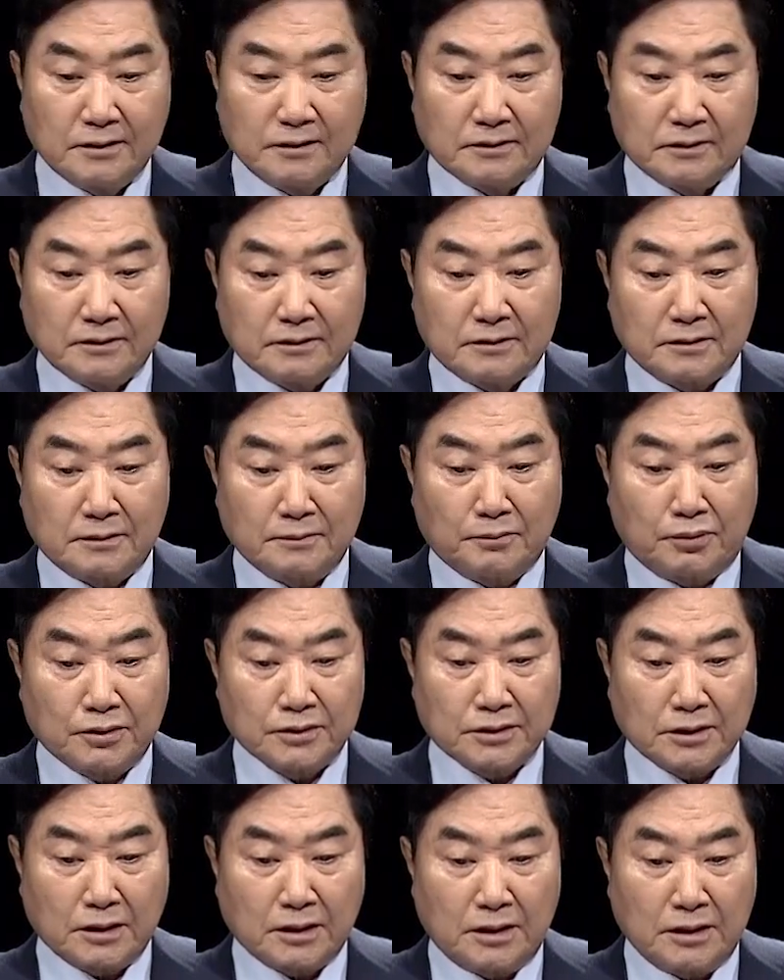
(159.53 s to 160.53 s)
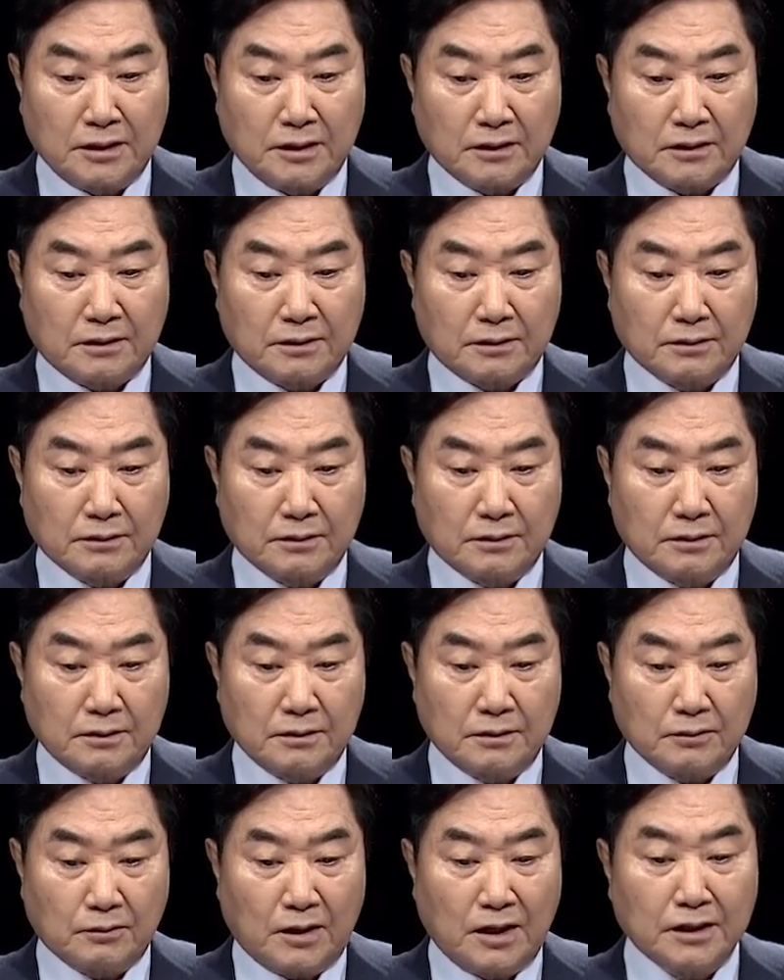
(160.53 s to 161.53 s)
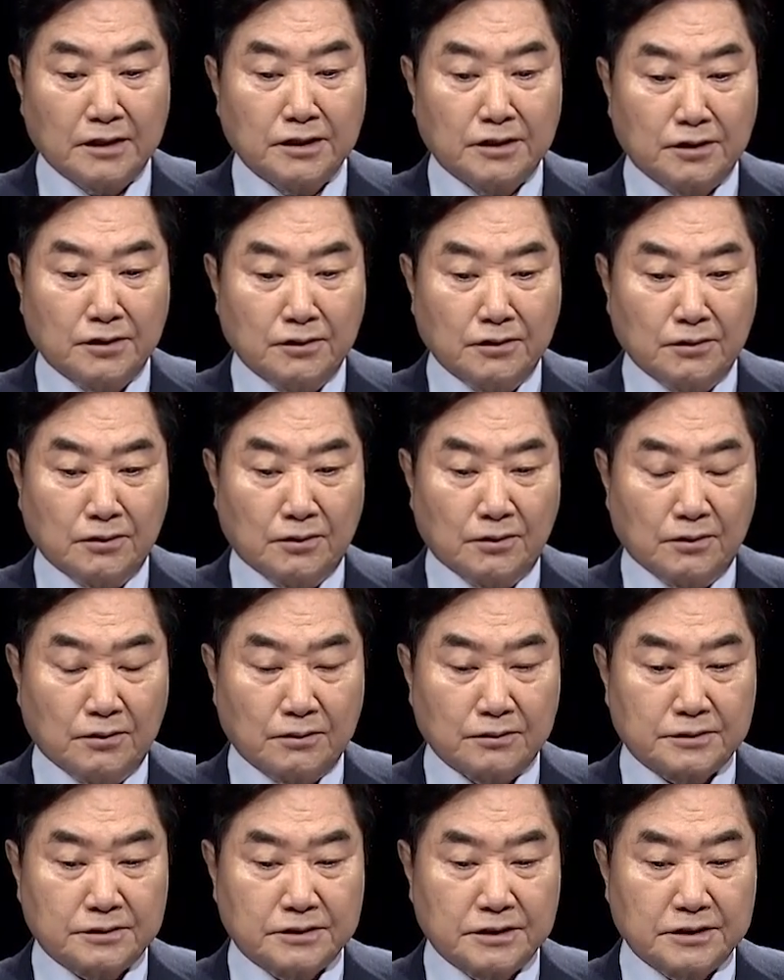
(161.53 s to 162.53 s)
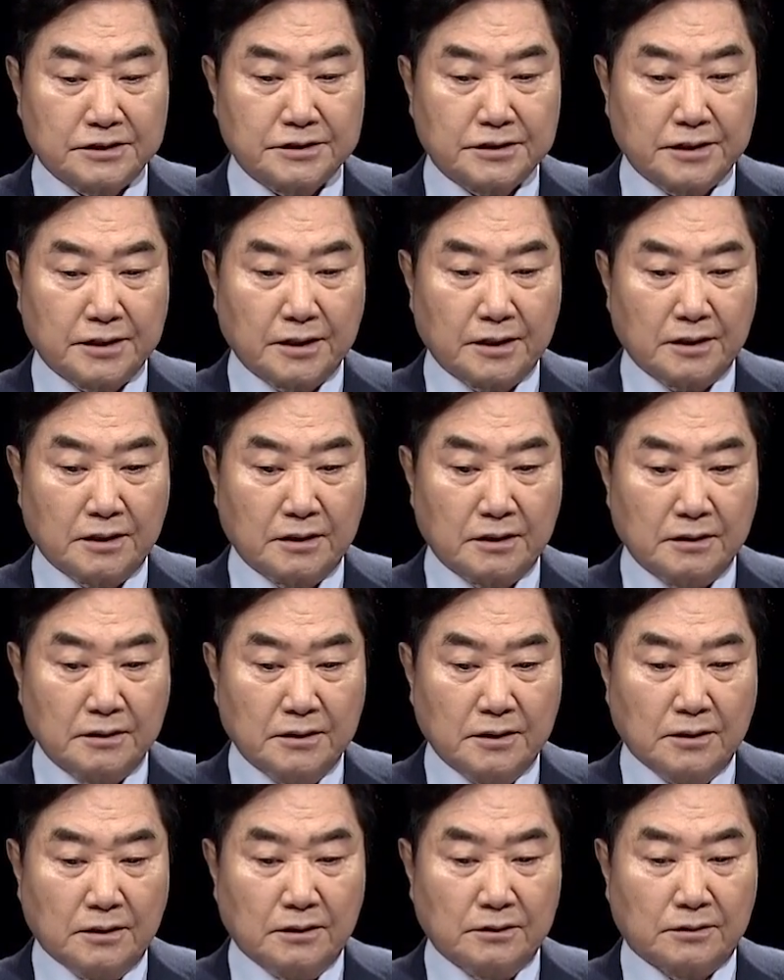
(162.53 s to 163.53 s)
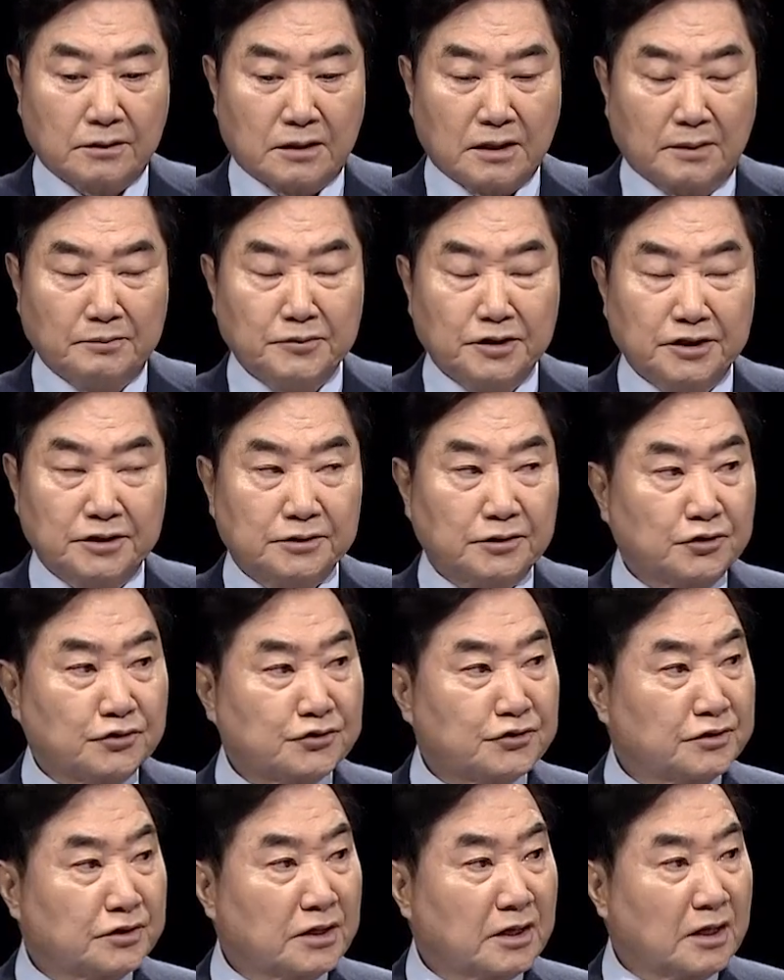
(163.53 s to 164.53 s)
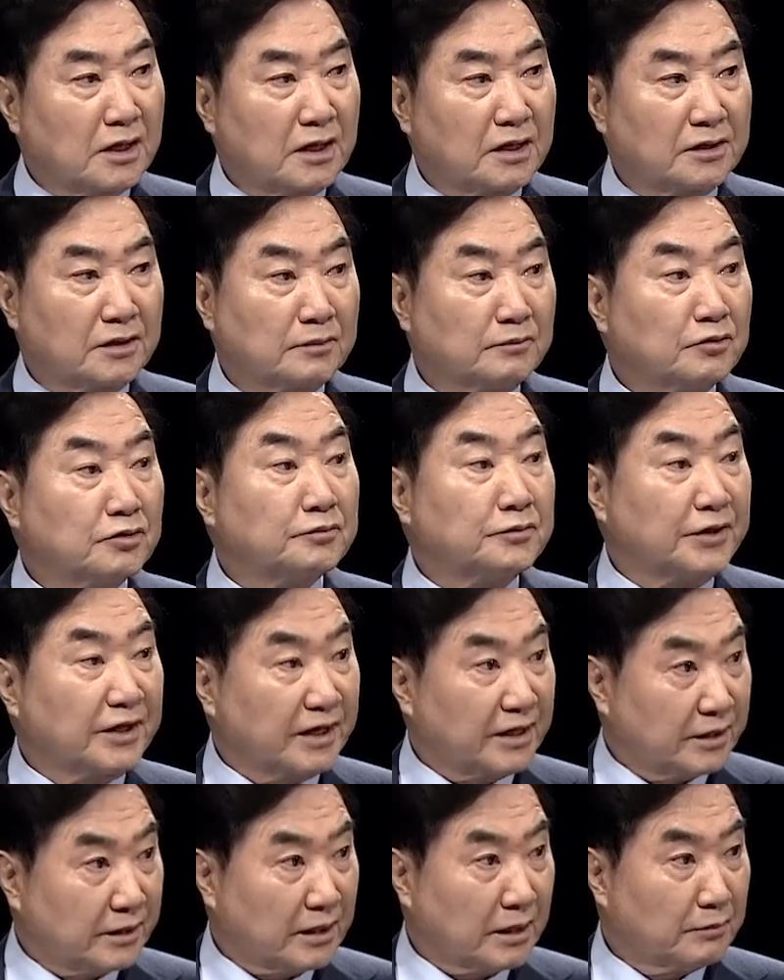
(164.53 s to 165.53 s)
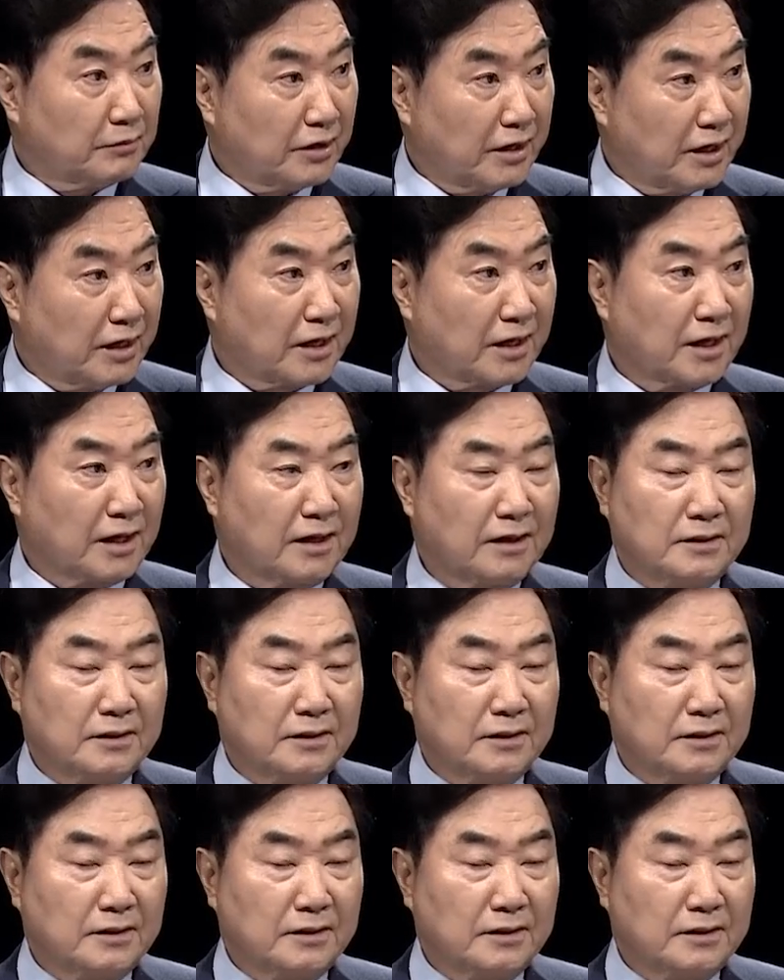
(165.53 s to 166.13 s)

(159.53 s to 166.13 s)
어쨌든 보좌관이 그런 걸 확인한 것 자체가 어떤 압력이 될 수 있나 이런 부분도 있기 때문에